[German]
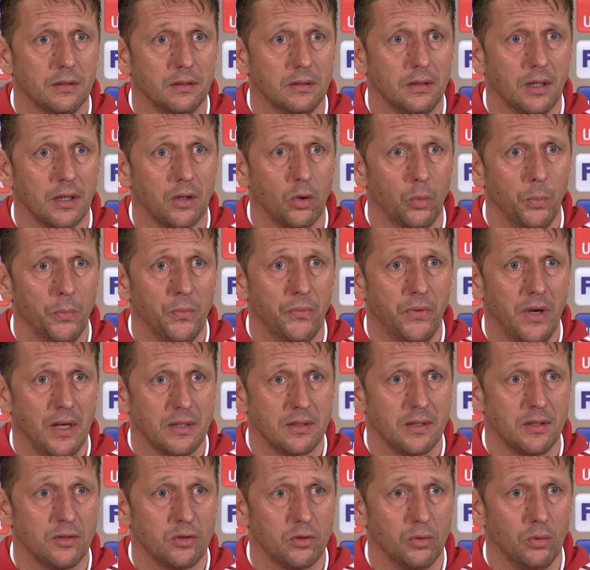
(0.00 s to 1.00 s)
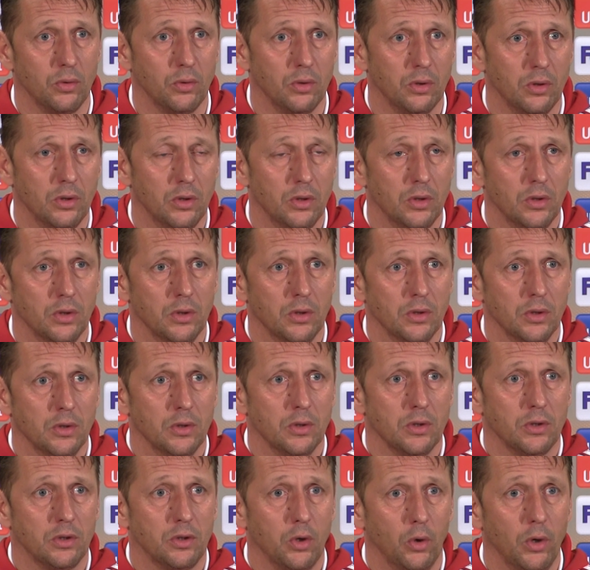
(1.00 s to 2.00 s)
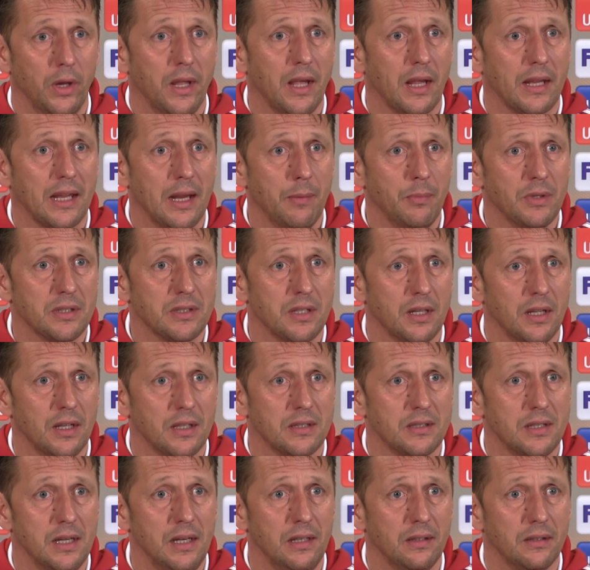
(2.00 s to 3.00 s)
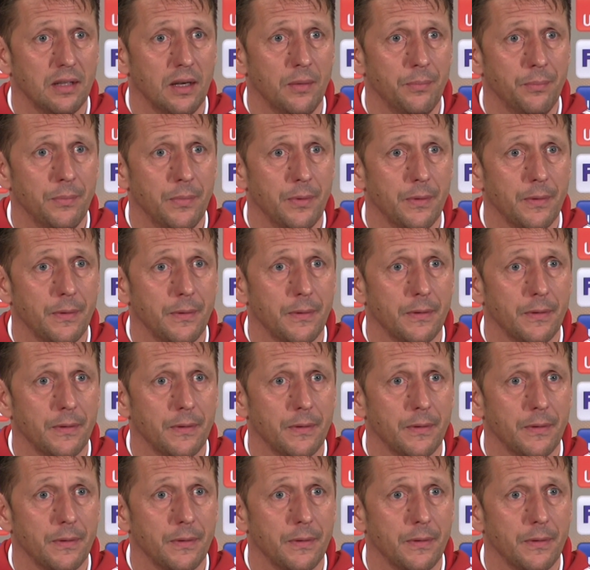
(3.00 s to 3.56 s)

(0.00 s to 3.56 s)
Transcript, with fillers: der Gruppenphase so tolle Ergebnisse erzielt haben.